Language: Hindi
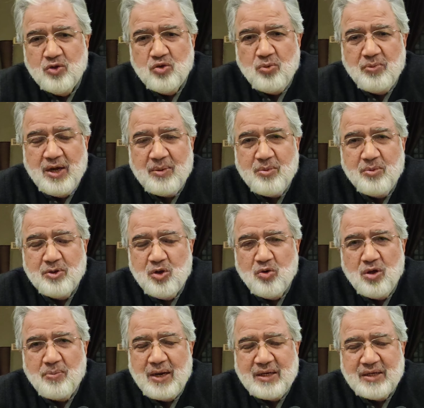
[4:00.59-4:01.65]
तो मैं आपको
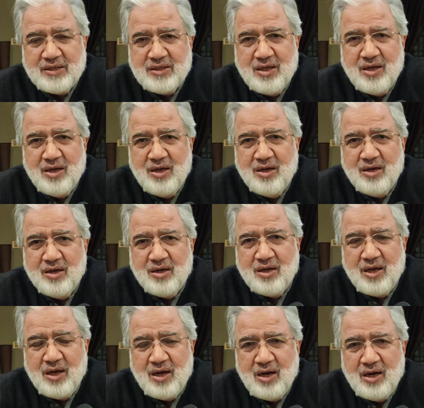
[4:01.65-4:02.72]
बताऊं कि पाकिस्तान
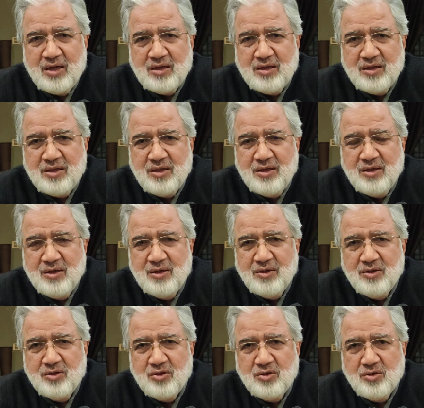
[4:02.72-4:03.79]
के हालात
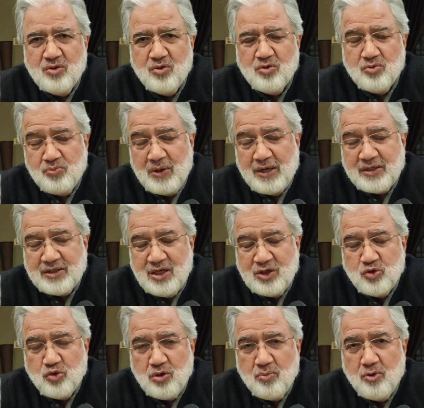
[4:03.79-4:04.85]

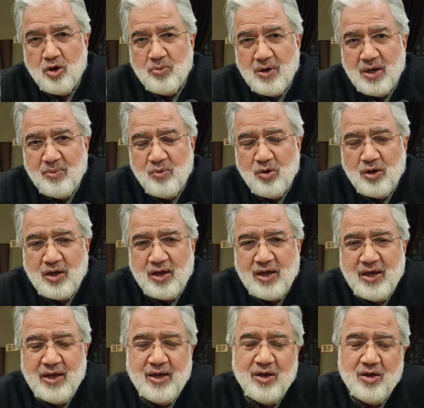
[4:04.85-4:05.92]
पाकिस्तान चूँकि बहुत बड़ा मुल्क
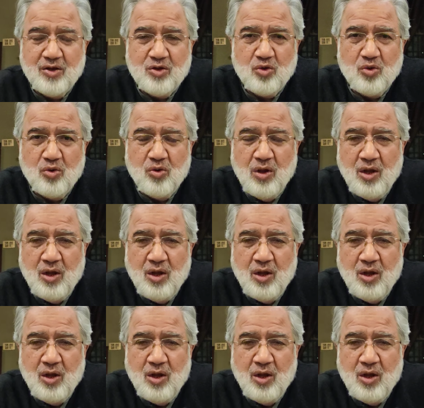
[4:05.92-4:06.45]
है तो